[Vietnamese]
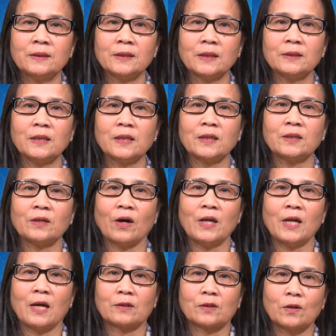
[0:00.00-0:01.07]
thường được
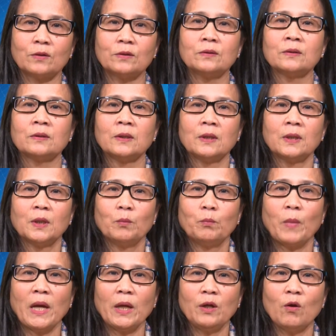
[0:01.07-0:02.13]
gọi là Ron
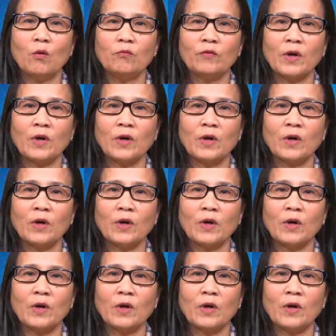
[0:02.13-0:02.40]
bay đụng